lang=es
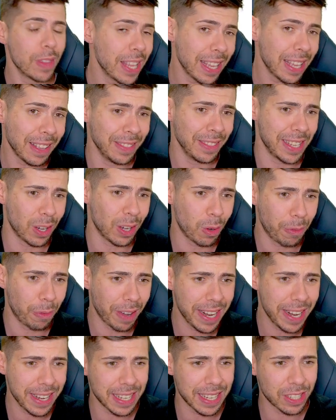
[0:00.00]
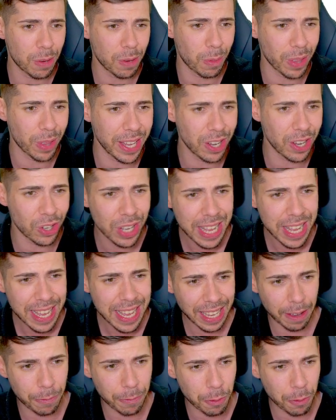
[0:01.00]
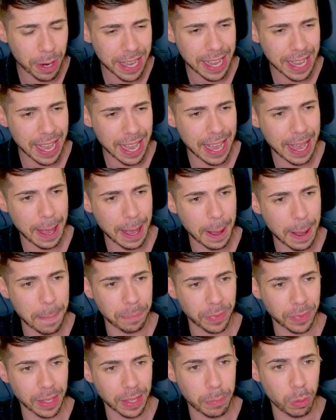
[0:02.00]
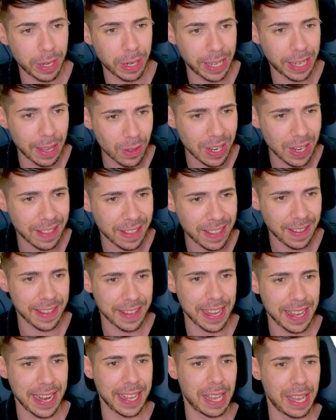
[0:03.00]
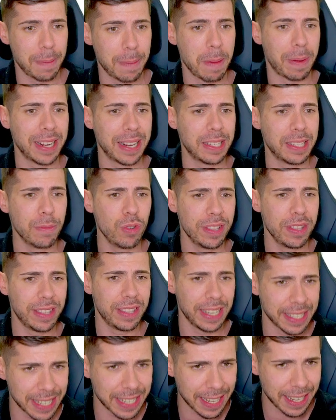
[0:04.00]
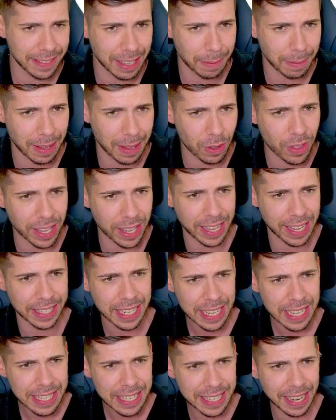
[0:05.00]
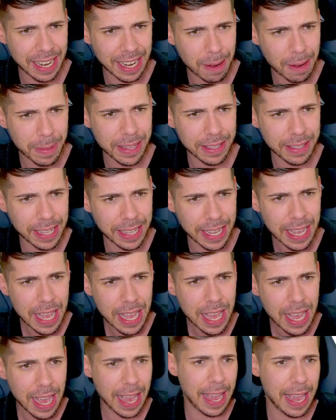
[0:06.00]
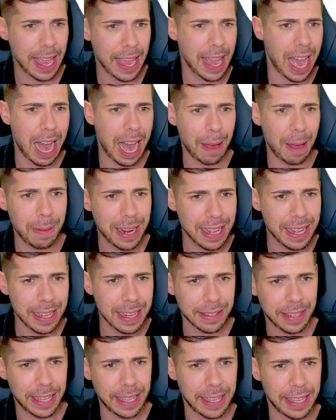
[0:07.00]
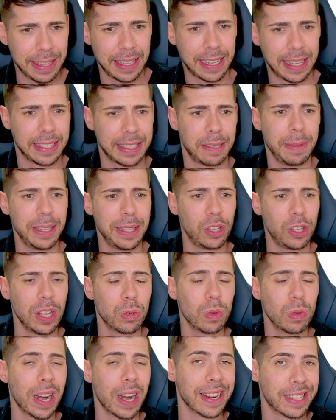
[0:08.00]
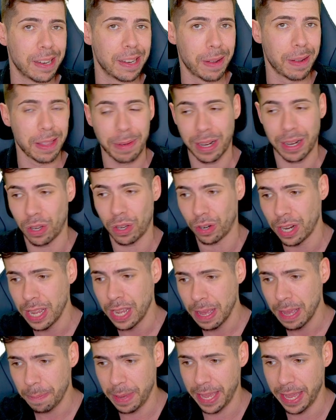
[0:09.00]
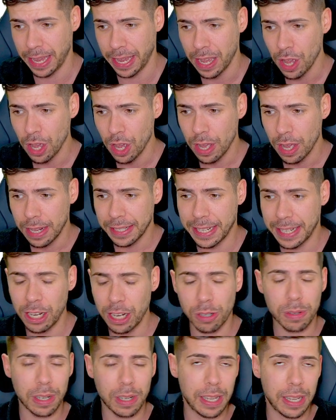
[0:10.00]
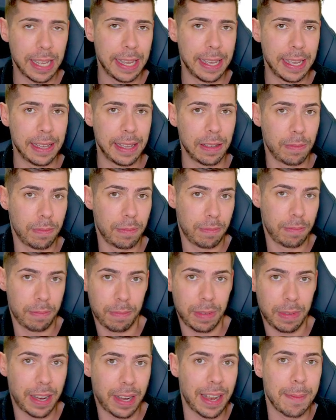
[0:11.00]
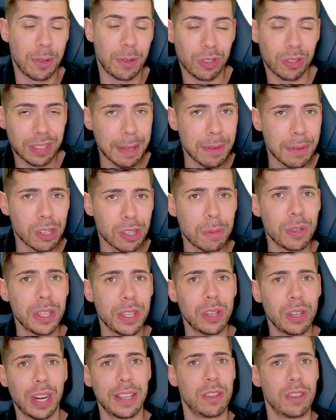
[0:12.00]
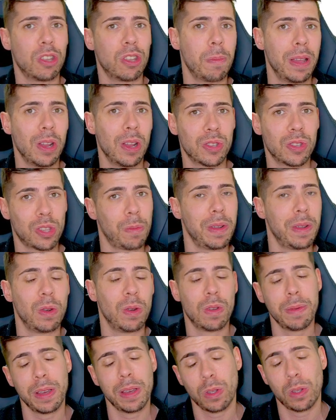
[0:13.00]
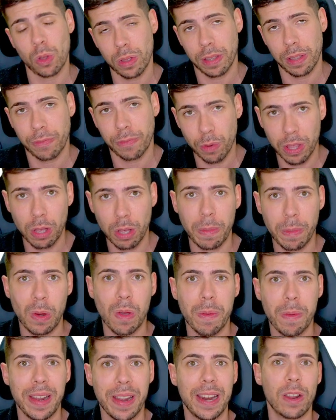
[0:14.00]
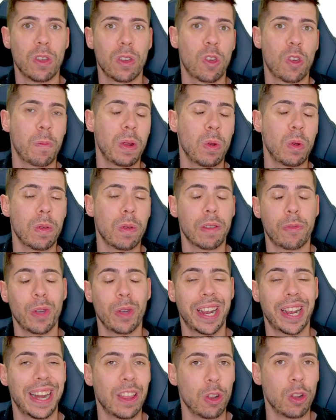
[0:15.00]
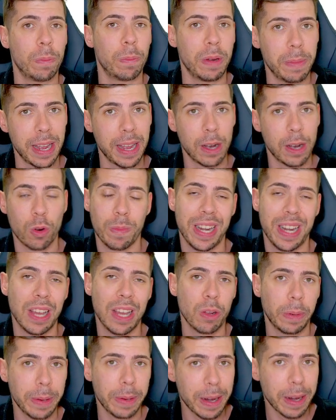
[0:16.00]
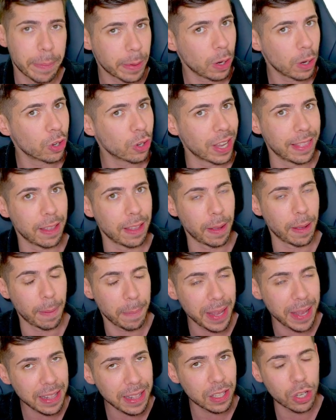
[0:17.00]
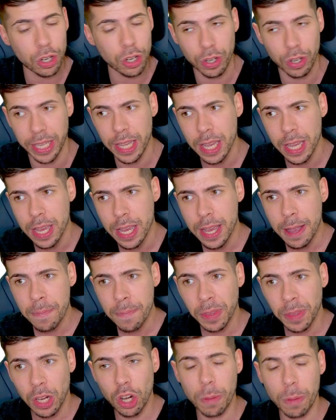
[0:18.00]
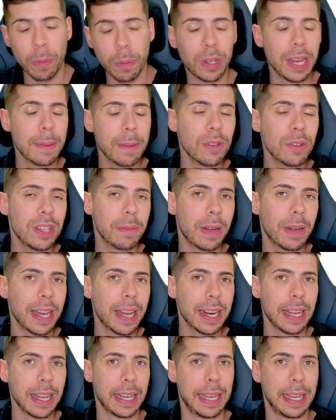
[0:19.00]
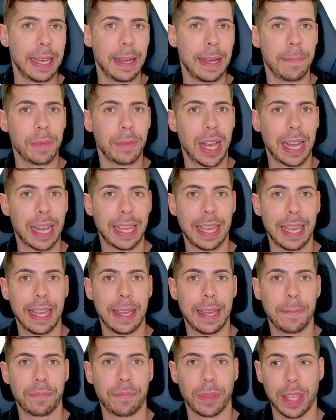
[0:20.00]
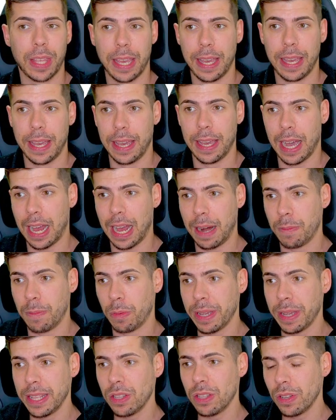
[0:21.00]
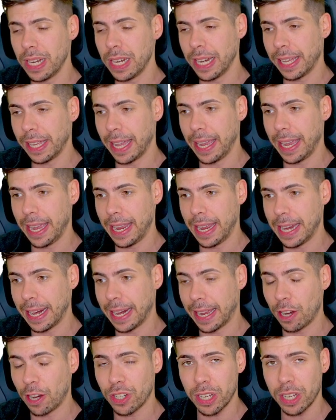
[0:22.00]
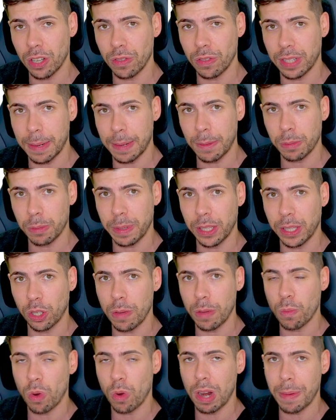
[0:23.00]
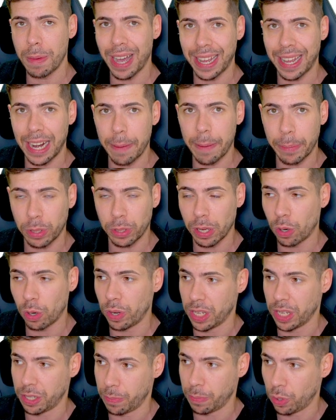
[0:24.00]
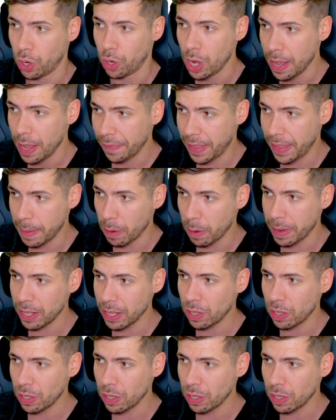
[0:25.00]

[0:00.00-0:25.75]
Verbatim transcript: de Yahoo Finance, como digo, que fue em, publicado en el día de ayer y que me parece muy interesante hablando de que si realmente eh, hablan de, que si Bitcoin es una reserva de valor. Bien, si nos eh, remontamos, como digo, al año 2008-2009, donde fue 2009, enero de 2009, fue creado el primer, el primer bloque de Bitcoin, nos podríamos llevar eh, a, que eh, al momento en el, que, en el que nos encontramos, Bitcoin vuelva a ganar protagonismo. De momento,